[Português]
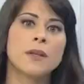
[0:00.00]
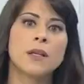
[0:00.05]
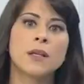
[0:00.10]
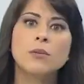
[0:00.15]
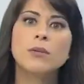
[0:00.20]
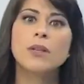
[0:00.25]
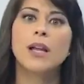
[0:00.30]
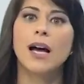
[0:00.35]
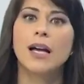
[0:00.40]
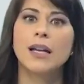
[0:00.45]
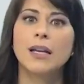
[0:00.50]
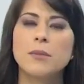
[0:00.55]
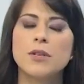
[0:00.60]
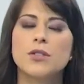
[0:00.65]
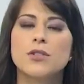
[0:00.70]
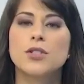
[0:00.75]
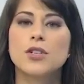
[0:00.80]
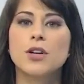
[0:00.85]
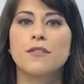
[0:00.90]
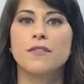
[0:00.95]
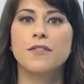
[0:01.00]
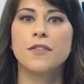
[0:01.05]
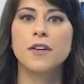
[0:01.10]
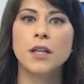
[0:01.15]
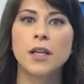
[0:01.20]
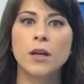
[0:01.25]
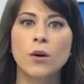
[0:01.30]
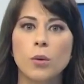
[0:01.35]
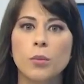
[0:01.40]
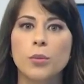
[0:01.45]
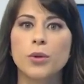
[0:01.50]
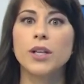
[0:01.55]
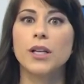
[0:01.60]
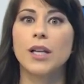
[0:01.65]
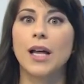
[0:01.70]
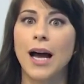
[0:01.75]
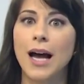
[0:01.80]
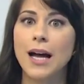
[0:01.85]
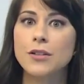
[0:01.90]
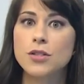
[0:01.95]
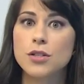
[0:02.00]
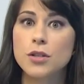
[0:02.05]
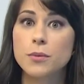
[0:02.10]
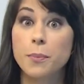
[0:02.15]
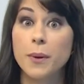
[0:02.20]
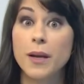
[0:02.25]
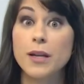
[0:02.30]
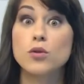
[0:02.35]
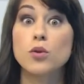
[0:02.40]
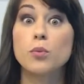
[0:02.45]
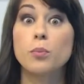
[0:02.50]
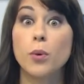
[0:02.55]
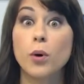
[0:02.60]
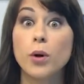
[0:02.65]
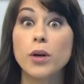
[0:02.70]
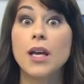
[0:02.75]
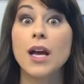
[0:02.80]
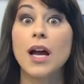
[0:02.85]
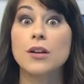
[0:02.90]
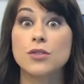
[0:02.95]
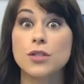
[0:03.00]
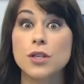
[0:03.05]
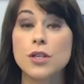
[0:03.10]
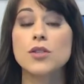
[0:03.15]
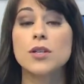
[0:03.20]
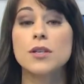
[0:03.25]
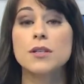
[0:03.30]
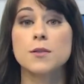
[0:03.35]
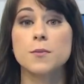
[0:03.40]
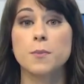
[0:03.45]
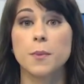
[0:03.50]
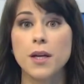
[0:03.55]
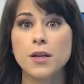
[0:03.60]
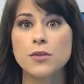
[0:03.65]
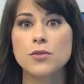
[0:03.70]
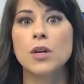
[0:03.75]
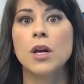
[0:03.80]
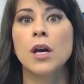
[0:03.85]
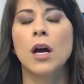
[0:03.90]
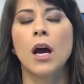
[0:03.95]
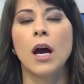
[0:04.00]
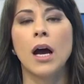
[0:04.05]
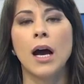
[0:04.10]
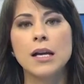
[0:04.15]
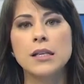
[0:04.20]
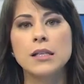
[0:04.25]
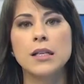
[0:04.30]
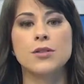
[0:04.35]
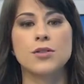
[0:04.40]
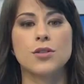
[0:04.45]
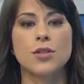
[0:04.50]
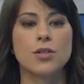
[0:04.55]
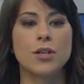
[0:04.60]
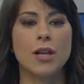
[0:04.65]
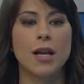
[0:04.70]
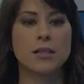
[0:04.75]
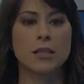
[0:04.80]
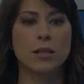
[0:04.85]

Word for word: Não dá, né, minha gente? A vida em comunidade pressupõe que a gente respeite a legislação.